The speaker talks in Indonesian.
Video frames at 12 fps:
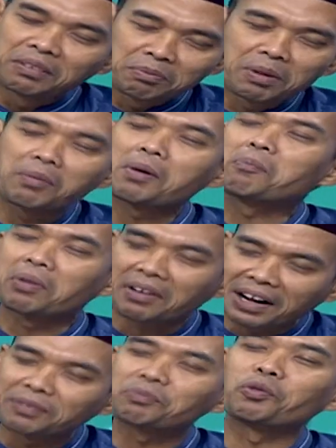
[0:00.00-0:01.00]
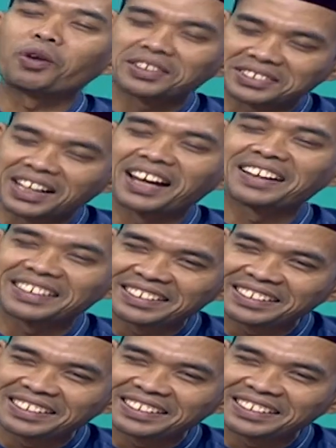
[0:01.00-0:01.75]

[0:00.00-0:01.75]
Memang berat puasa hari ini.